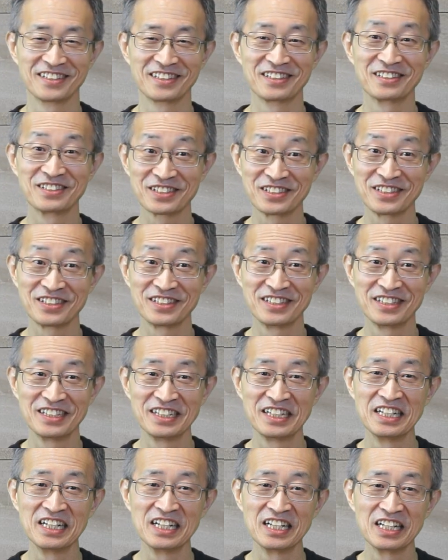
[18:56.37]
그렇죠?
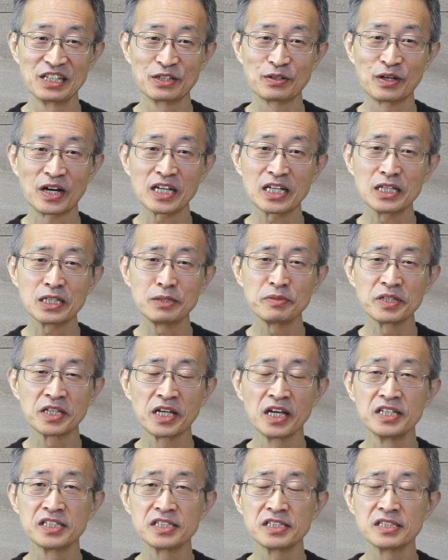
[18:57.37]
또 하나님이
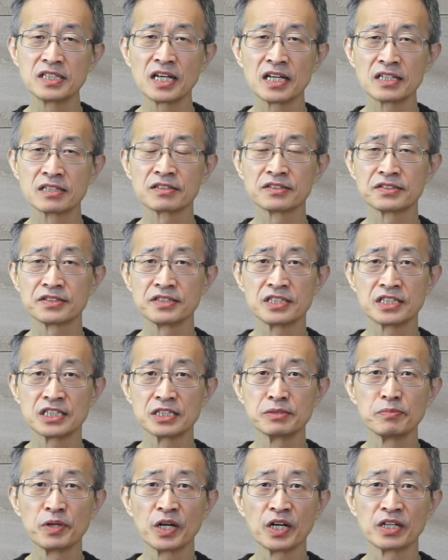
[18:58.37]
계시다는 것을
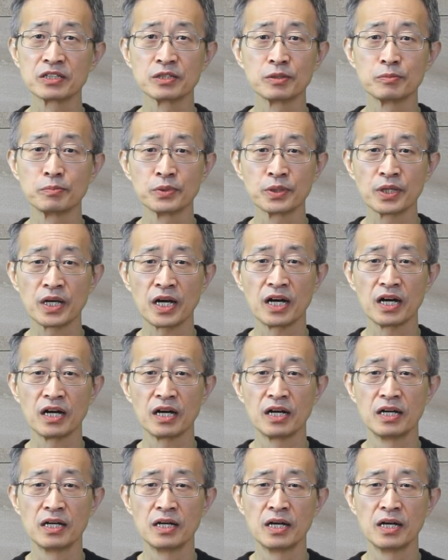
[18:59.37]
증명하는 것보다